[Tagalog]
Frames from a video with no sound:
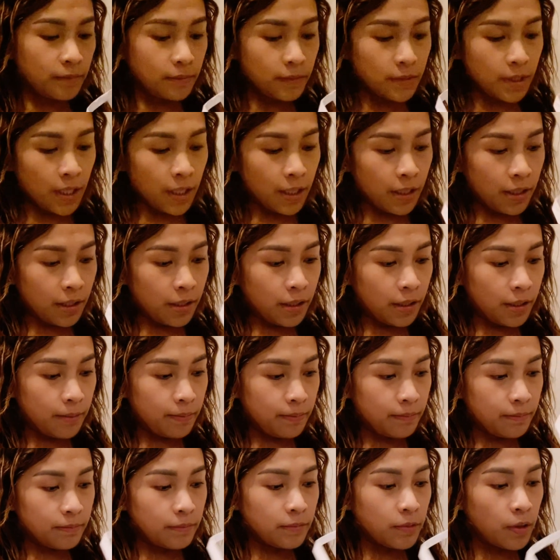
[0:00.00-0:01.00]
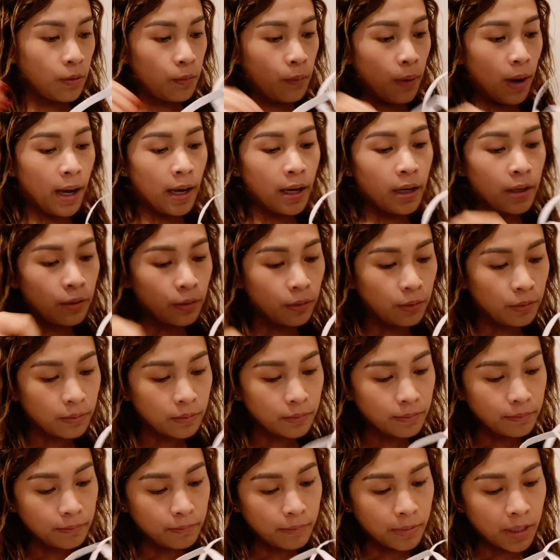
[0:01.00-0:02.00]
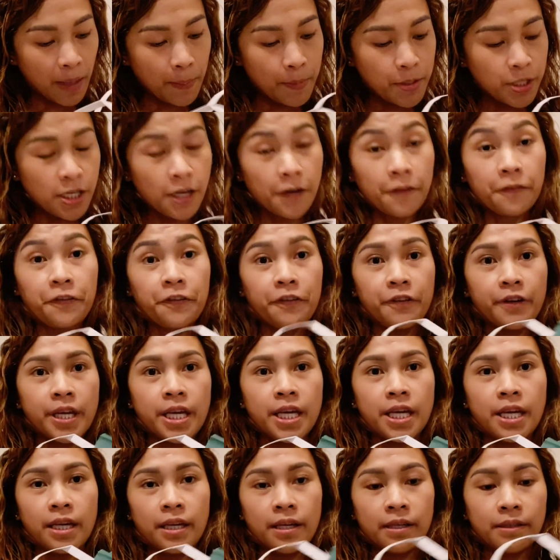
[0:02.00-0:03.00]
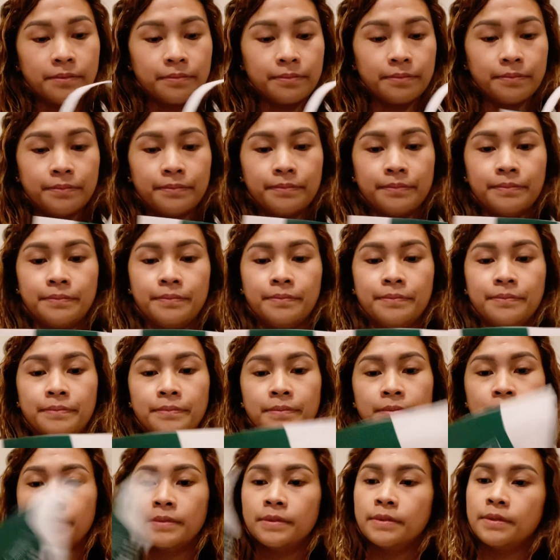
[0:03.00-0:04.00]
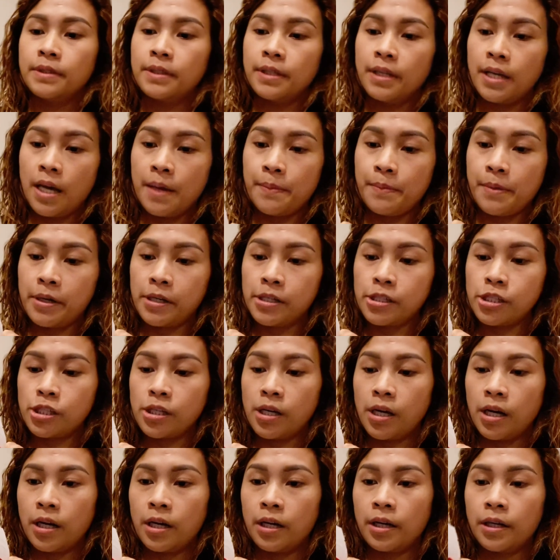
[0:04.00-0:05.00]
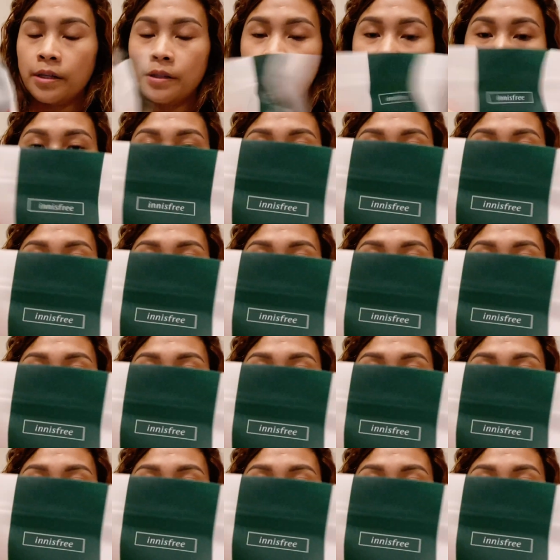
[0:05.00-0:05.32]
Um, wow, marami siyang free. Yan, meron siyang